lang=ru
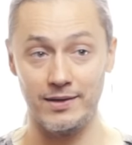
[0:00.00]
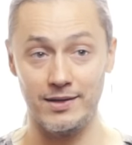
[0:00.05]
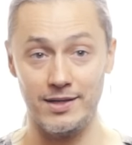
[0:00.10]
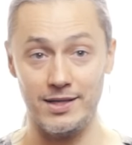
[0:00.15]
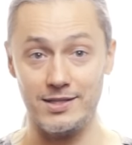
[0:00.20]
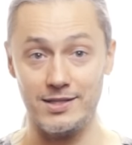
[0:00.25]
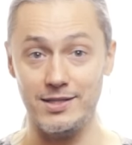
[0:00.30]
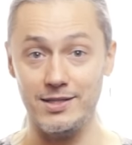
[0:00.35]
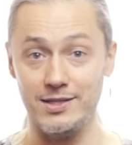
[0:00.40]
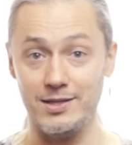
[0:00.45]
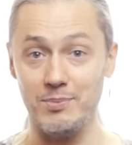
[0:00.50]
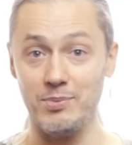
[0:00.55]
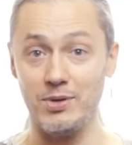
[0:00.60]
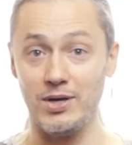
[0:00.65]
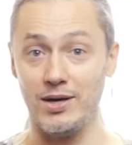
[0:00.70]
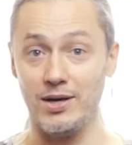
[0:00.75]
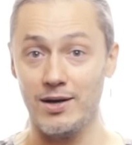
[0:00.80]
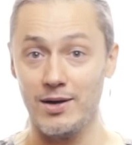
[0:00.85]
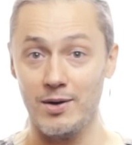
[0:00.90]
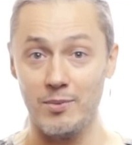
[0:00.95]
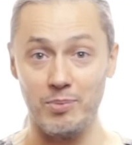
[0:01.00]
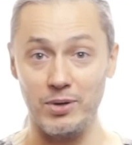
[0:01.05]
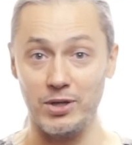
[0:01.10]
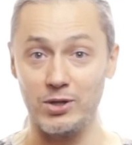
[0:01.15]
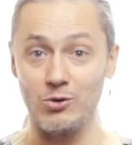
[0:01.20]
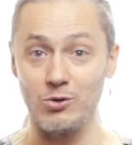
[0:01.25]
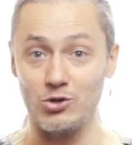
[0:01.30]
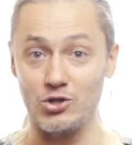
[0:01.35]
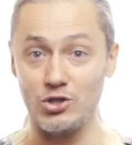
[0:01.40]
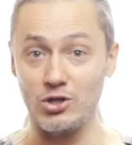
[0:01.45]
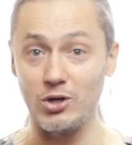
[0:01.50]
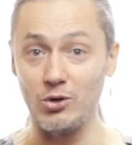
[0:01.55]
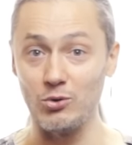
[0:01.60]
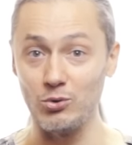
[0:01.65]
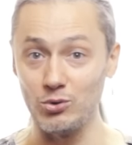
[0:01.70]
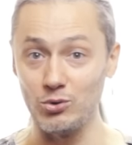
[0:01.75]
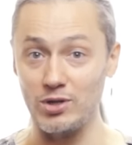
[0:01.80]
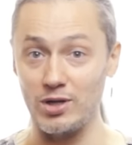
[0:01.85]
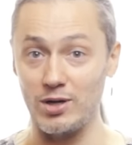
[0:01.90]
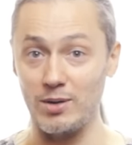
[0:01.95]
Если тебе предложат
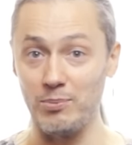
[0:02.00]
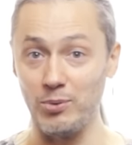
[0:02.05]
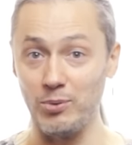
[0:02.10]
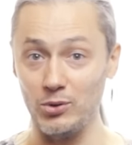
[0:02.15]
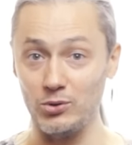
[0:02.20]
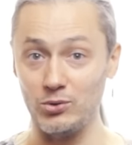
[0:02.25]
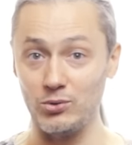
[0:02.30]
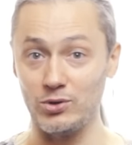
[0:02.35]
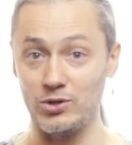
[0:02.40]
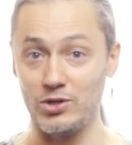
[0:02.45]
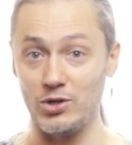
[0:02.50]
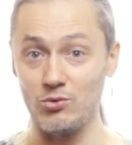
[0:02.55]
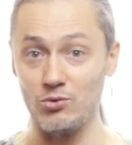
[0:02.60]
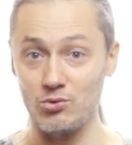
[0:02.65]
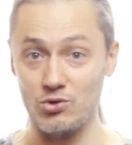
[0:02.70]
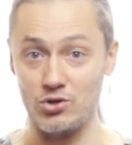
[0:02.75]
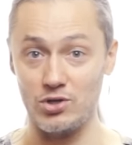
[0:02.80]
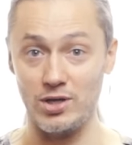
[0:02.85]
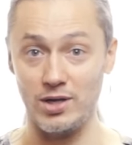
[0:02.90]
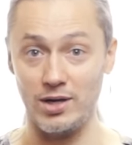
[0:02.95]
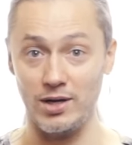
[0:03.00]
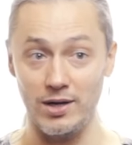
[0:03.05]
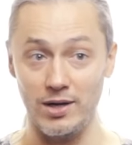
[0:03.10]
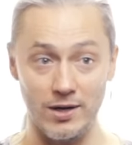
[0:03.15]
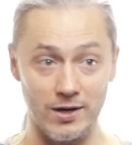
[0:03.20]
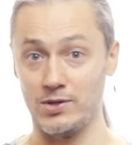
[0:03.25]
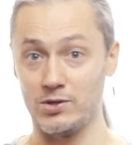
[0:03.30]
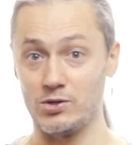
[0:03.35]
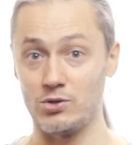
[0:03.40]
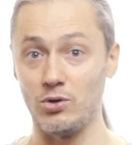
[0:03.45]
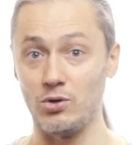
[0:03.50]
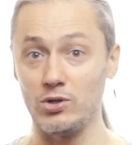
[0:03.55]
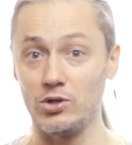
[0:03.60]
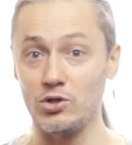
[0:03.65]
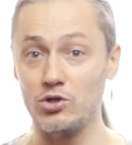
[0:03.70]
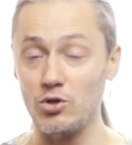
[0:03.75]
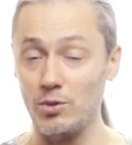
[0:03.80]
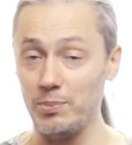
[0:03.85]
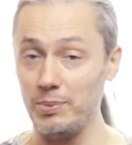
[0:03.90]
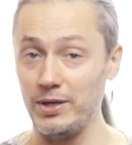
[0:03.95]
какую-то работу, где нужно с
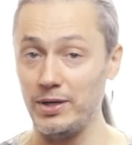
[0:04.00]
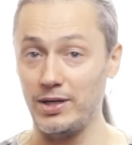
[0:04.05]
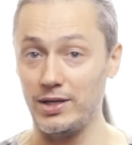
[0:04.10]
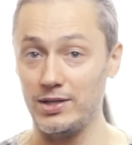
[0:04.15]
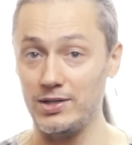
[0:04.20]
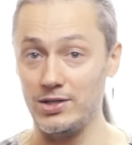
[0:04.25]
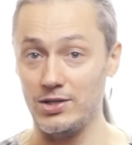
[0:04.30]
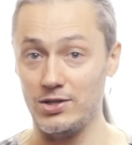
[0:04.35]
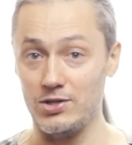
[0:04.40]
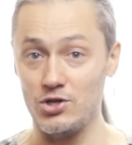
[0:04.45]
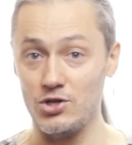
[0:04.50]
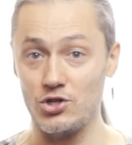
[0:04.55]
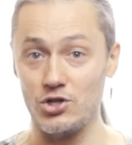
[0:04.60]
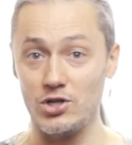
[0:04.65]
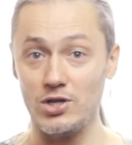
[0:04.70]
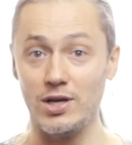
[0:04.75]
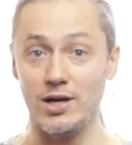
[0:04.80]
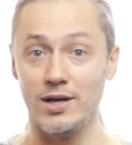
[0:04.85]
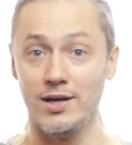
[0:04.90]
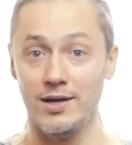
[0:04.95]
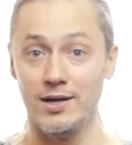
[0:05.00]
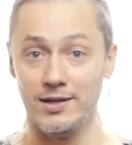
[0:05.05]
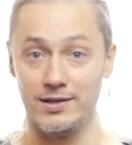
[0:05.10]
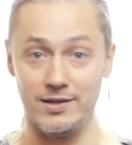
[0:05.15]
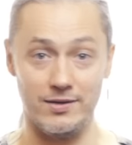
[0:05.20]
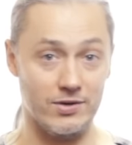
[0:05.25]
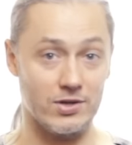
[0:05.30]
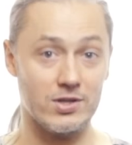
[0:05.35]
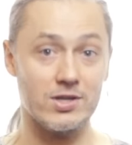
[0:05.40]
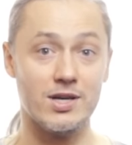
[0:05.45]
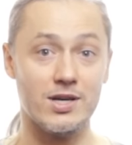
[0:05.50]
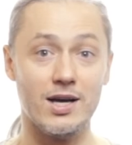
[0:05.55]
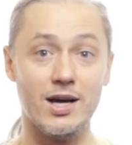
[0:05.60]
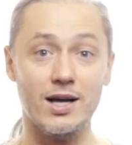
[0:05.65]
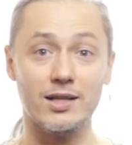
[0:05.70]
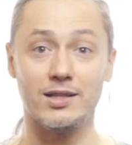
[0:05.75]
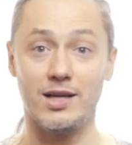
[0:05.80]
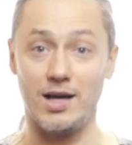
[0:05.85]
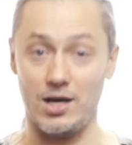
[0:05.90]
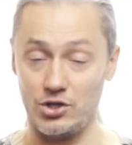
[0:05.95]
голой жопой ходить, ты же
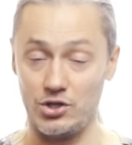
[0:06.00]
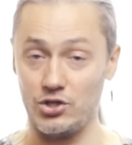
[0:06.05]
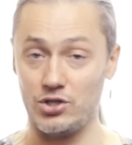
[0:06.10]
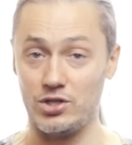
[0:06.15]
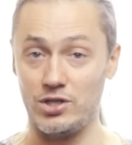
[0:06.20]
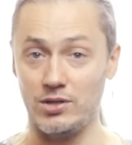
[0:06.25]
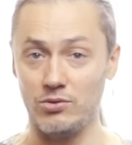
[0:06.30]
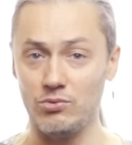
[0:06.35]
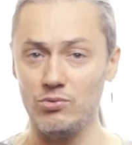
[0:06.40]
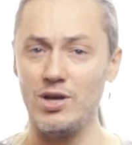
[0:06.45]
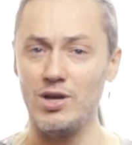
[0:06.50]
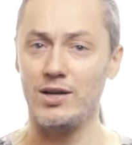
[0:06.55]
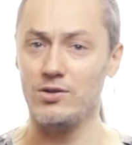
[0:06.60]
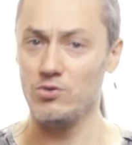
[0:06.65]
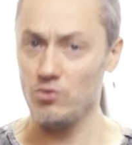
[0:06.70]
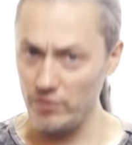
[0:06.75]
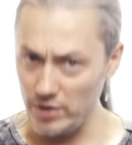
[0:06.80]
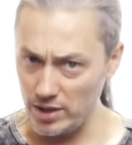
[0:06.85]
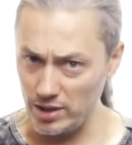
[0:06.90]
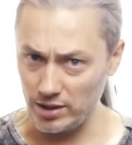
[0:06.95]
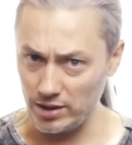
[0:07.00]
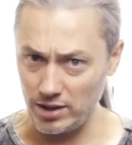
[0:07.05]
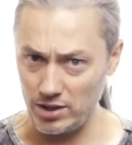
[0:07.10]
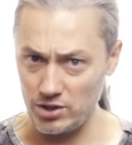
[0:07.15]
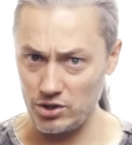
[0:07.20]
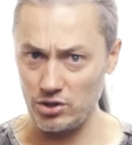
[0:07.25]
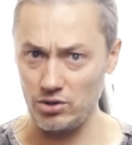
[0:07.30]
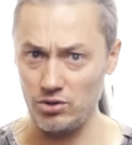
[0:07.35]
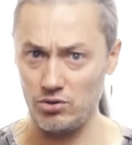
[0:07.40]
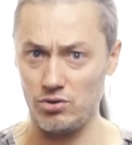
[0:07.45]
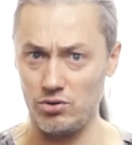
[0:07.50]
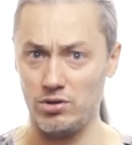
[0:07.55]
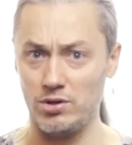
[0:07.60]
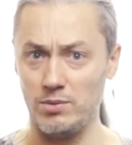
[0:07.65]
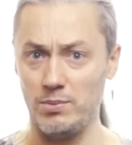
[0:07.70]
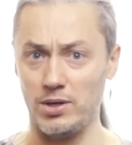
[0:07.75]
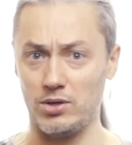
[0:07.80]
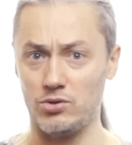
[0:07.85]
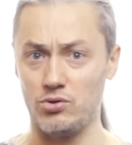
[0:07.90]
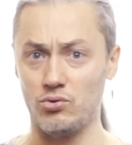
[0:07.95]
наверняка откажешься. Ну, я не уверен, конечно, насчет
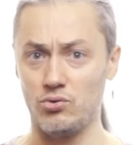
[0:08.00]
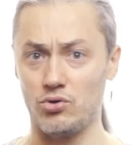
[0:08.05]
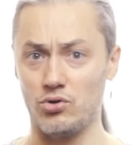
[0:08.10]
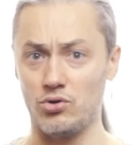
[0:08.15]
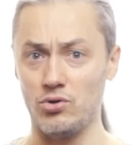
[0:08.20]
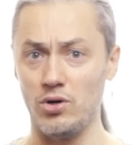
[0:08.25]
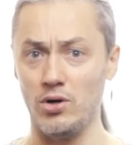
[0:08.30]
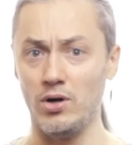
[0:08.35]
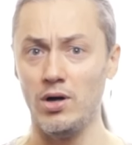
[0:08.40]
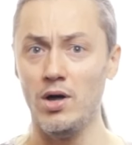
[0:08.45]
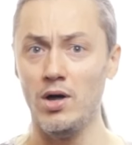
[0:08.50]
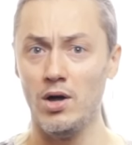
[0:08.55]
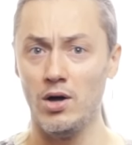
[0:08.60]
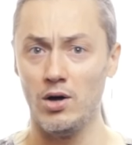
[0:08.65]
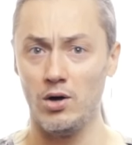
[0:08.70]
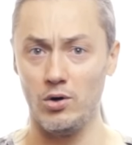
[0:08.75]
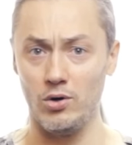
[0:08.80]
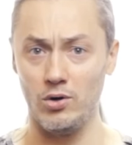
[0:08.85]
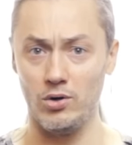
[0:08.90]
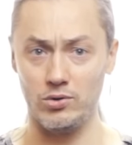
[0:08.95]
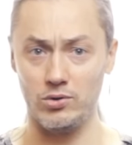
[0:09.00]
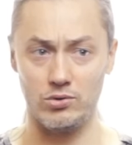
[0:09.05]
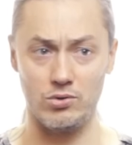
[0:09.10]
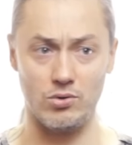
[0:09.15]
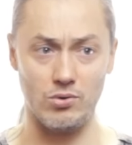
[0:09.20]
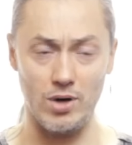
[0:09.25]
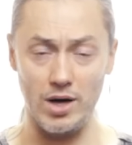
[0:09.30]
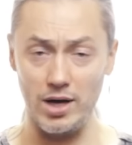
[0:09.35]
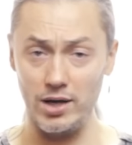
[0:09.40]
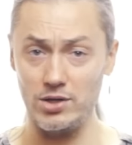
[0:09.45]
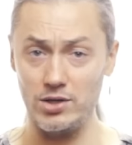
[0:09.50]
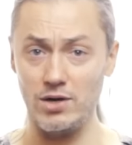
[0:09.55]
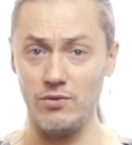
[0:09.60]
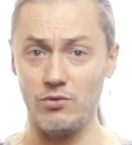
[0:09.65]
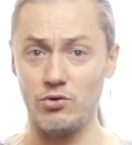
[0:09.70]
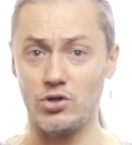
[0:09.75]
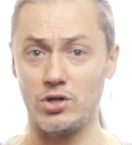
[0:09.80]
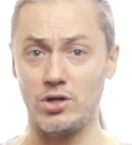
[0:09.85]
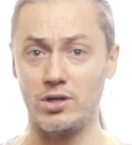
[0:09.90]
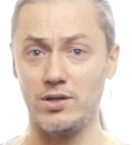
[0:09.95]
тебя, Ксюш, но э, другая
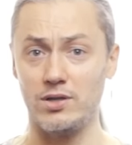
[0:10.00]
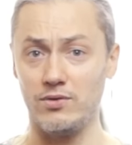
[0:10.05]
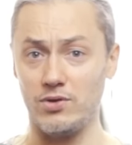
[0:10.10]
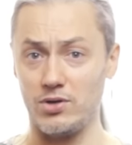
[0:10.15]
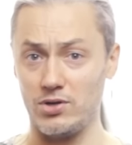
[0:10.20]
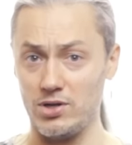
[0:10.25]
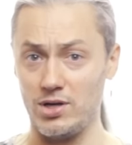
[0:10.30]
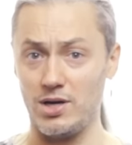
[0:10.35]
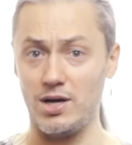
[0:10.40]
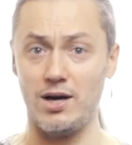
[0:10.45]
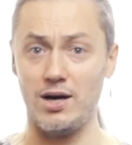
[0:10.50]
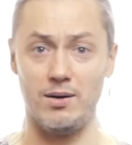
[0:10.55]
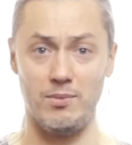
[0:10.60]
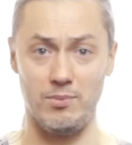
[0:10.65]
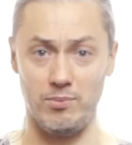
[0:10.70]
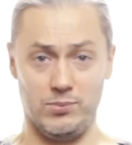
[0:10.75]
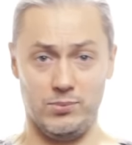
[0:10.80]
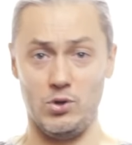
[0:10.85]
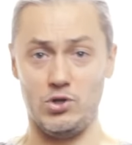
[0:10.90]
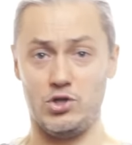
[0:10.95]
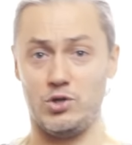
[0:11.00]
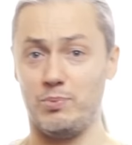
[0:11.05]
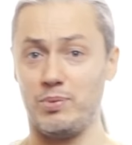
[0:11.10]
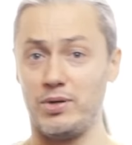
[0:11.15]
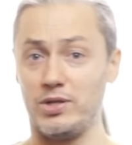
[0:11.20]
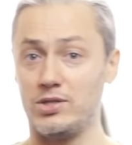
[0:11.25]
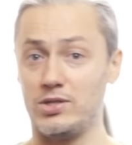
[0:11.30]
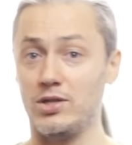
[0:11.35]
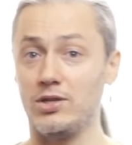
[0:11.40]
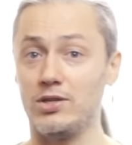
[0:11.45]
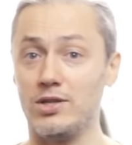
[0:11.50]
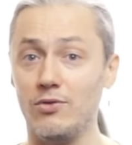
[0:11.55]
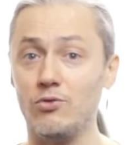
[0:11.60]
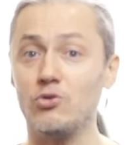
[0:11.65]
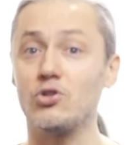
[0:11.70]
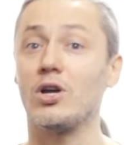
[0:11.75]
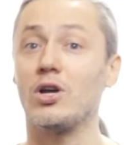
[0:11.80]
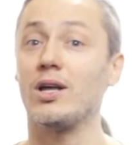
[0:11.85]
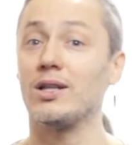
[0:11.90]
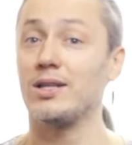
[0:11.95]
девушка наверняка, больше процент
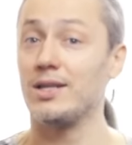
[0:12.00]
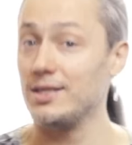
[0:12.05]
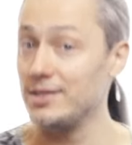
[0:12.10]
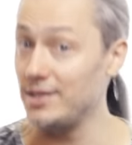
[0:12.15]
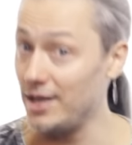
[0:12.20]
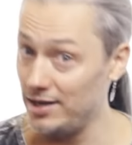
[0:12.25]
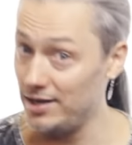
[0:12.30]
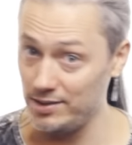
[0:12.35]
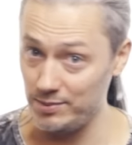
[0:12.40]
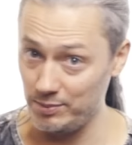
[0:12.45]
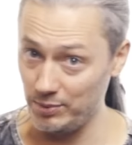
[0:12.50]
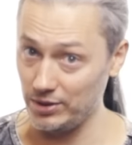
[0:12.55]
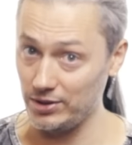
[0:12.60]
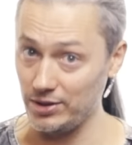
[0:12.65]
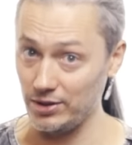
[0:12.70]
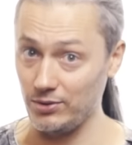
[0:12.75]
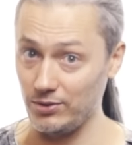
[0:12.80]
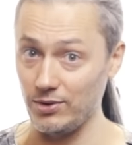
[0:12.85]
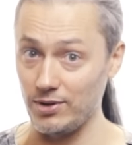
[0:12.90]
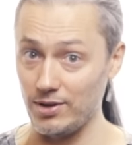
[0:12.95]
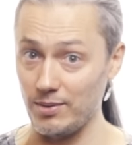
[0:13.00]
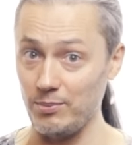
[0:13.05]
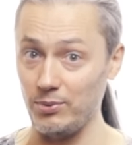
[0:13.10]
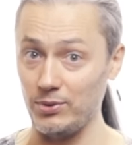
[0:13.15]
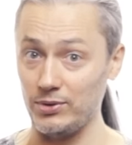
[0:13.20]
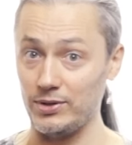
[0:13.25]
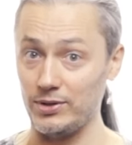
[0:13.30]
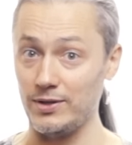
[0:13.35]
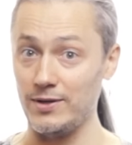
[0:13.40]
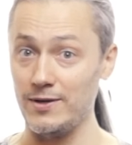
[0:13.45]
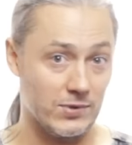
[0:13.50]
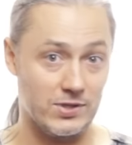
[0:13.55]
девушек отказались бы от такой работы.